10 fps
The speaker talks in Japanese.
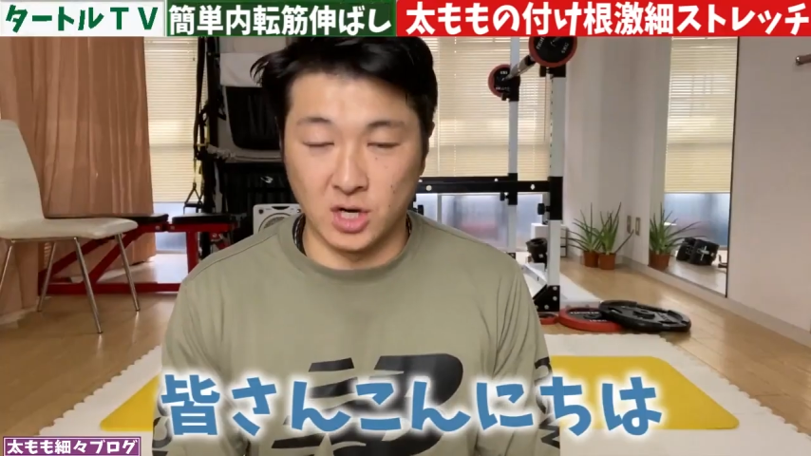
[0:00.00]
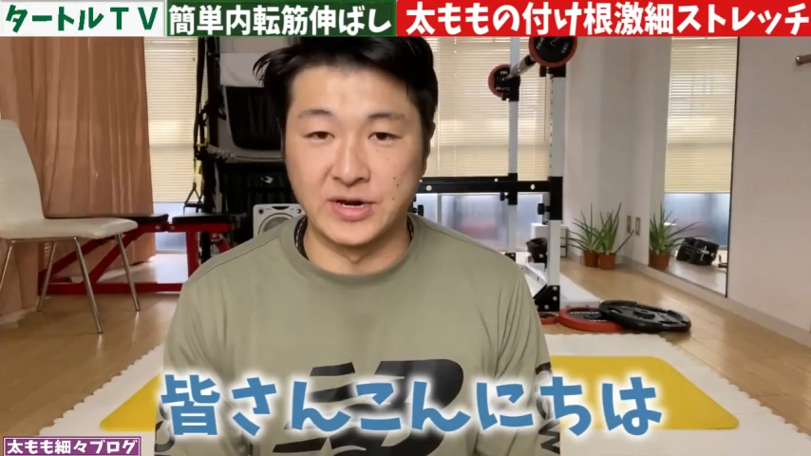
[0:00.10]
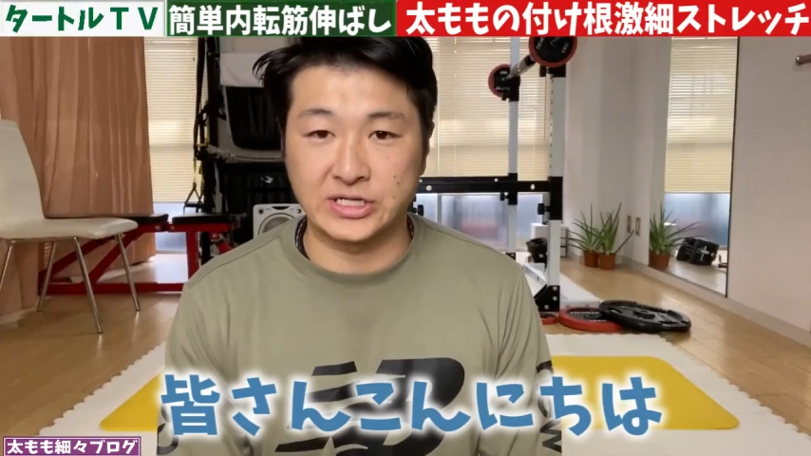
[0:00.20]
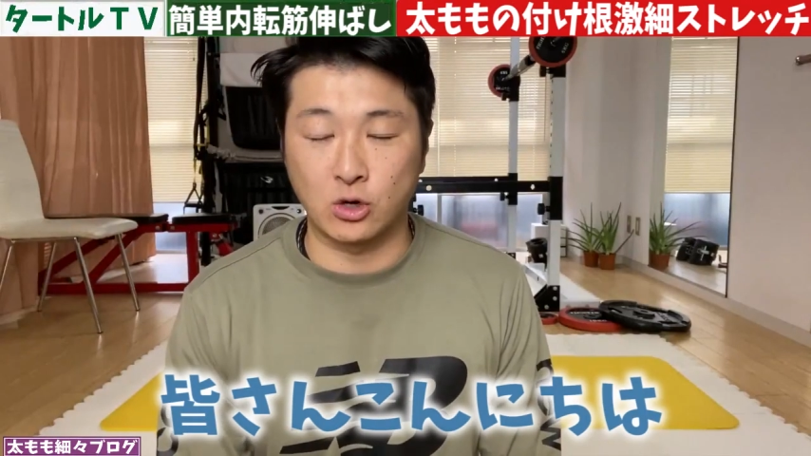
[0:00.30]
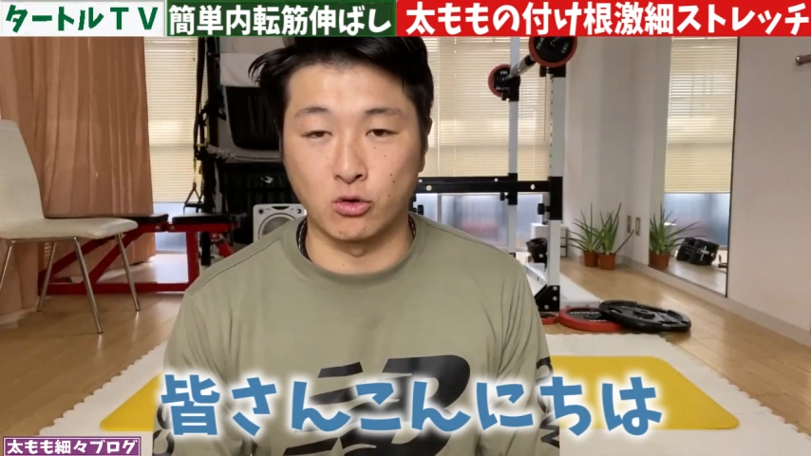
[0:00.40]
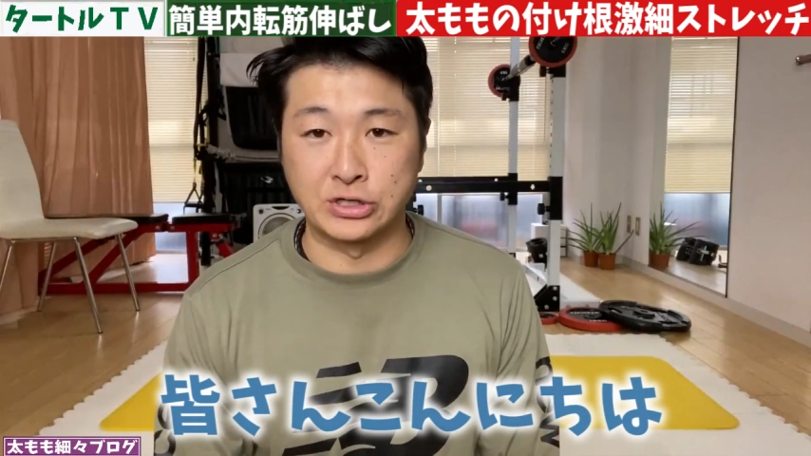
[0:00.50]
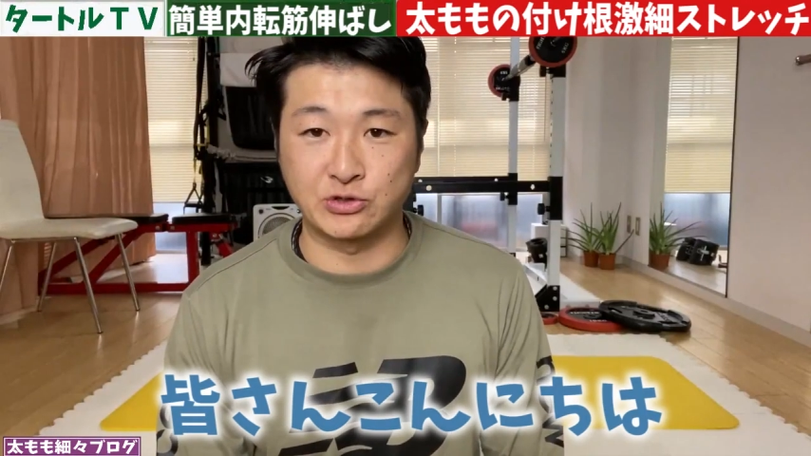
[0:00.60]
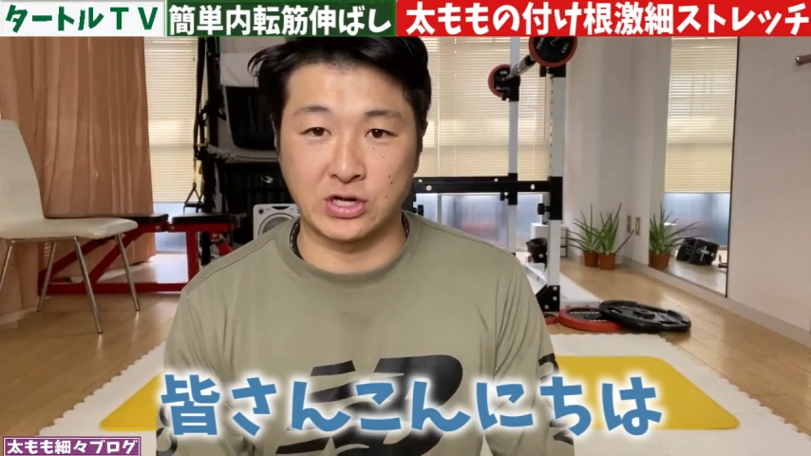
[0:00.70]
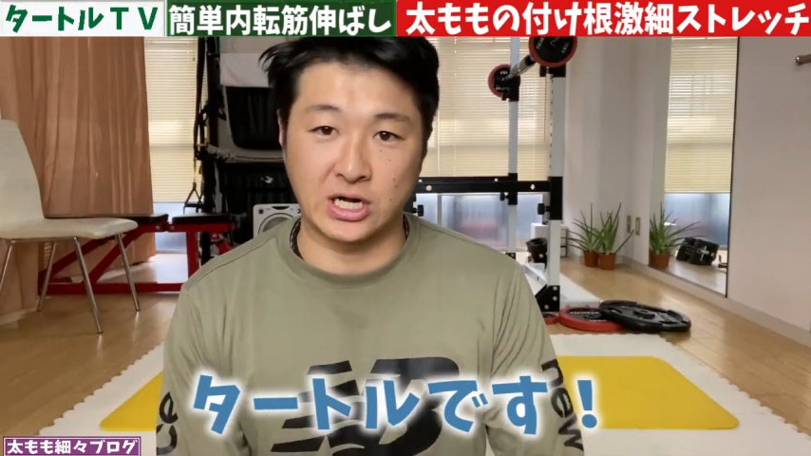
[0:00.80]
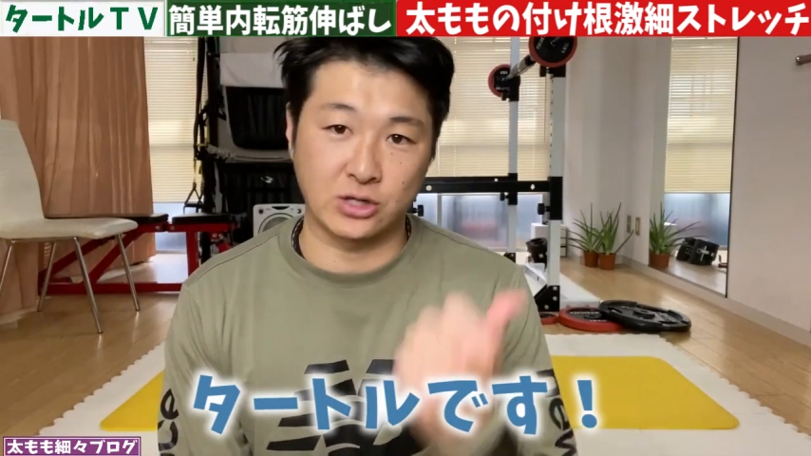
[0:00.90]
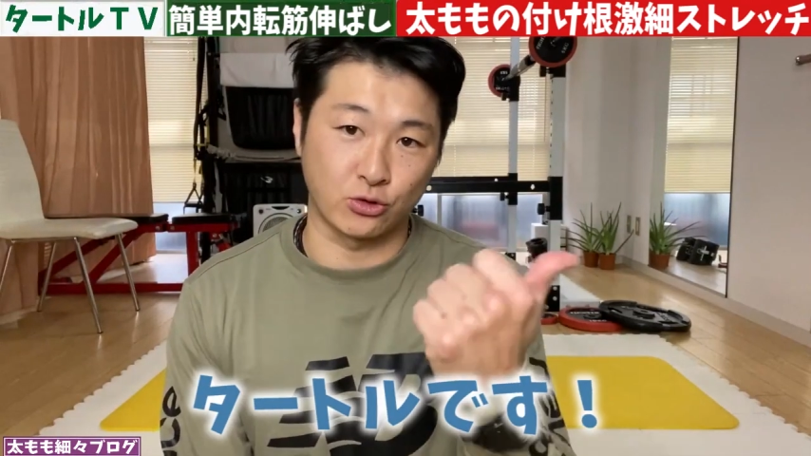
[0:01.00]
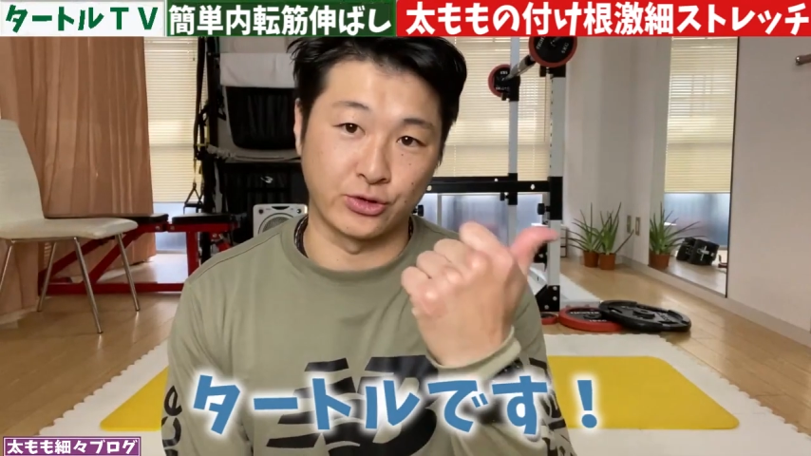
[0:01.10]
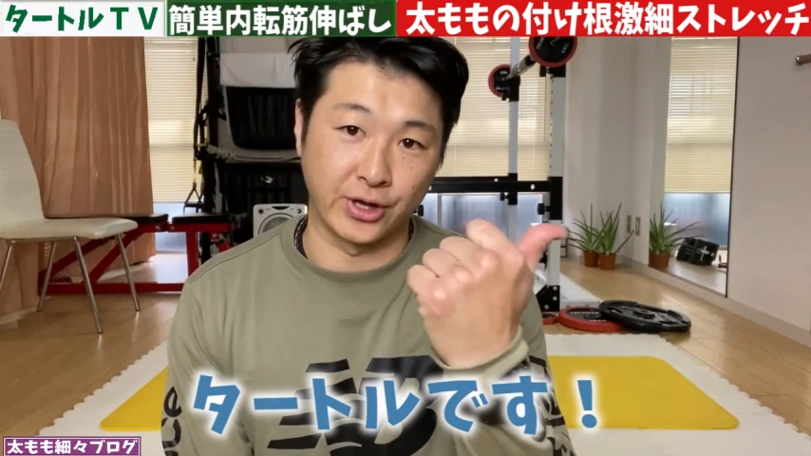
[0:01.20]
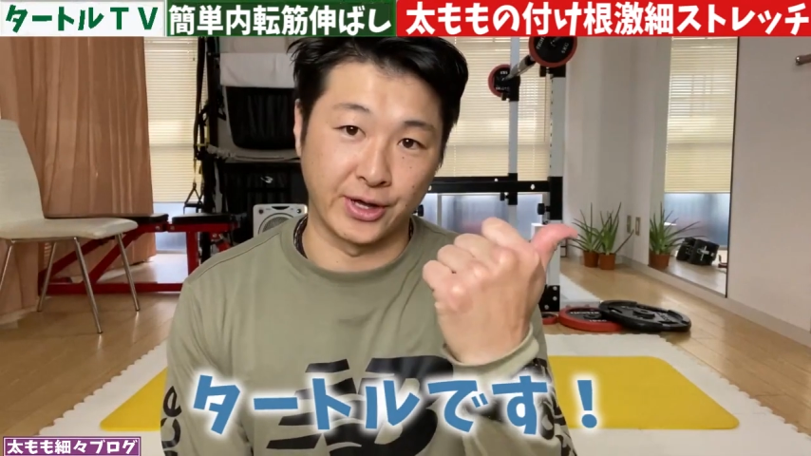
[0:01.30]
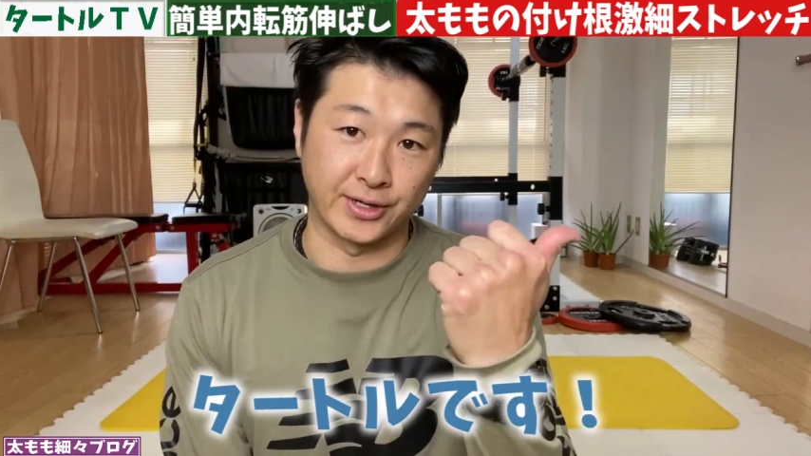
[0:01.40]
はい、皆さん、こんにちは。タートル
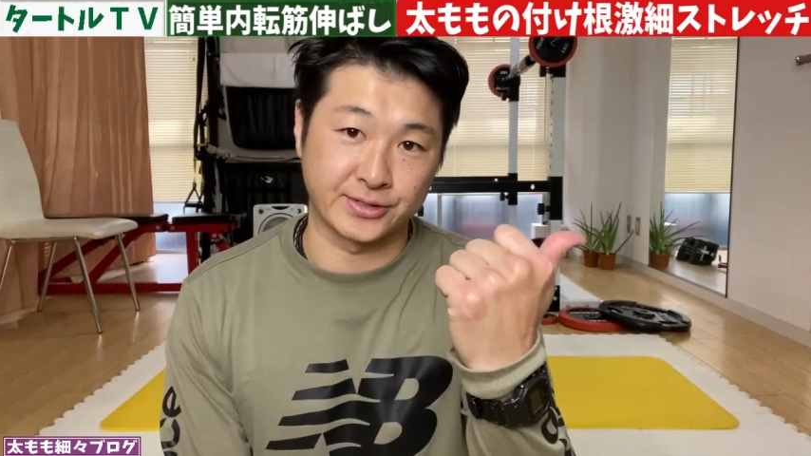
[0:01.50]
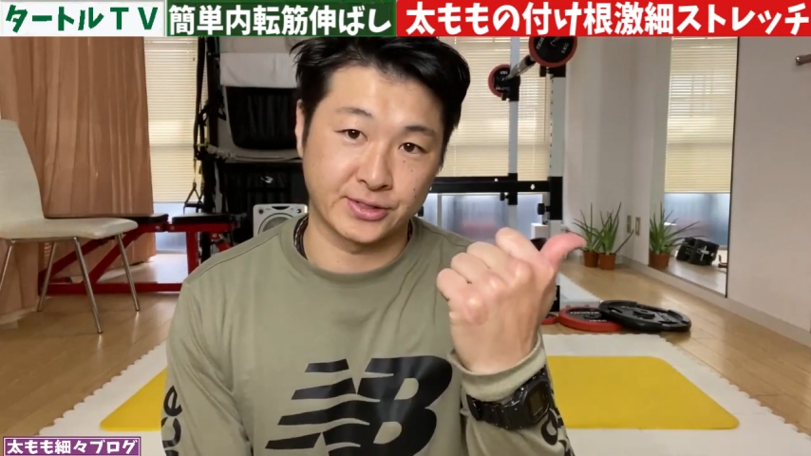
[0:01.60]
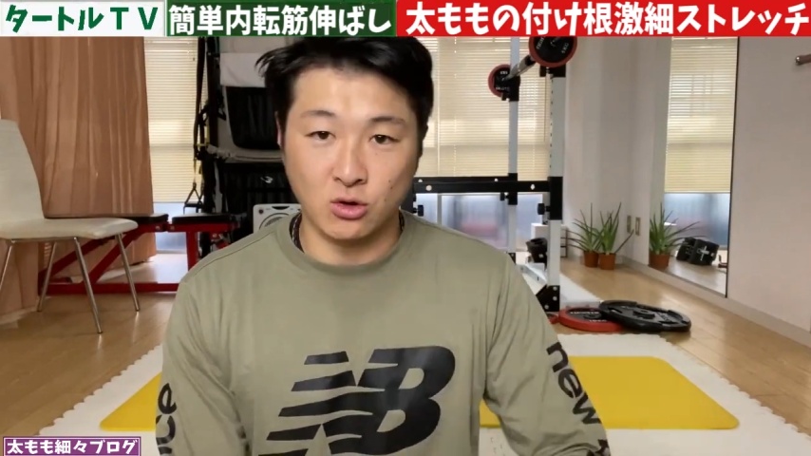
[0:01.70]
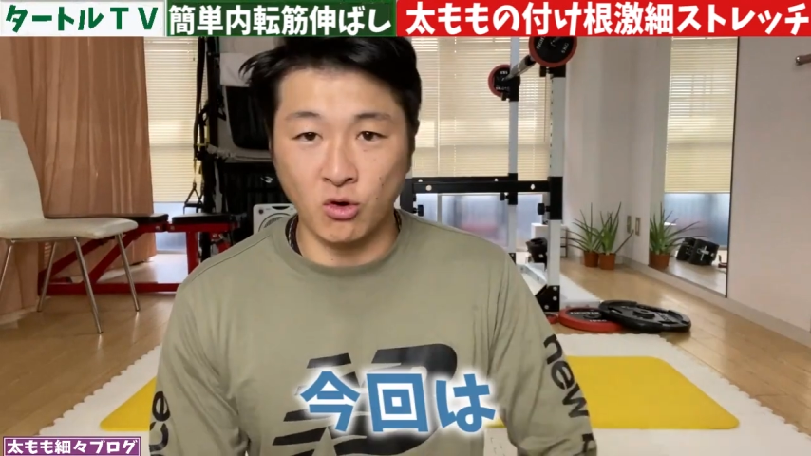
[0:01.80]
です。